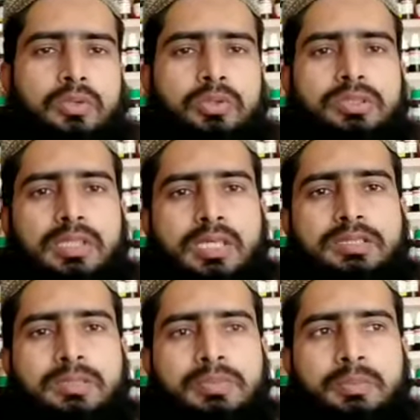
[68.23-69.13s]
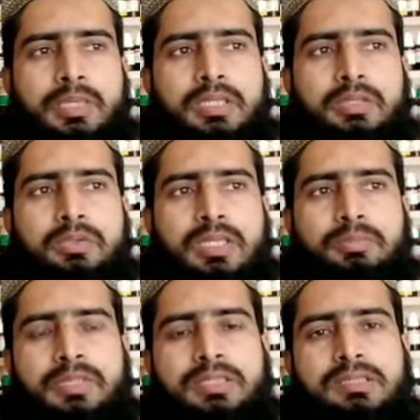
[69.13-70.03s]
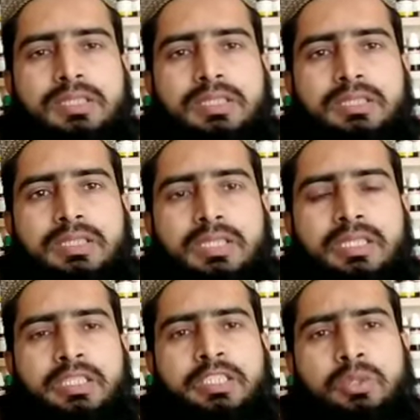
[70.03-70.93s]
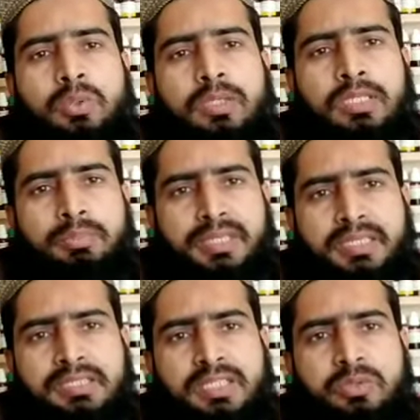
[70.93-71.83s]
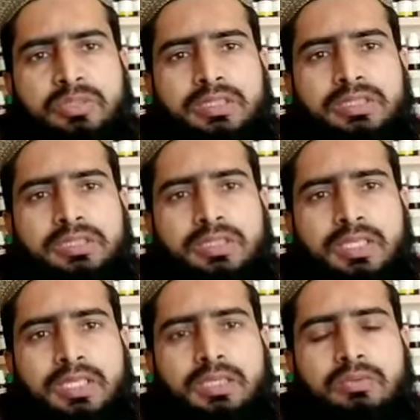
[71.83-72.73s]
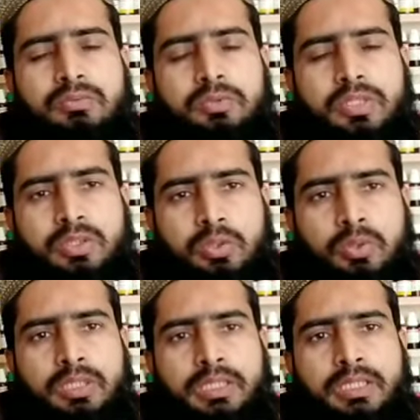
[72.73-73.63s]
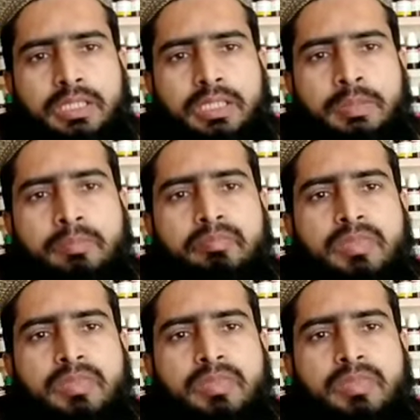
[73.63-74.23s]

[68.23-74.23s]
तो इसका सबसे पहले तो आपने इस तरह करना है कि डिटोल के पानी से उसे अच्छी तरह उसे धो लेना है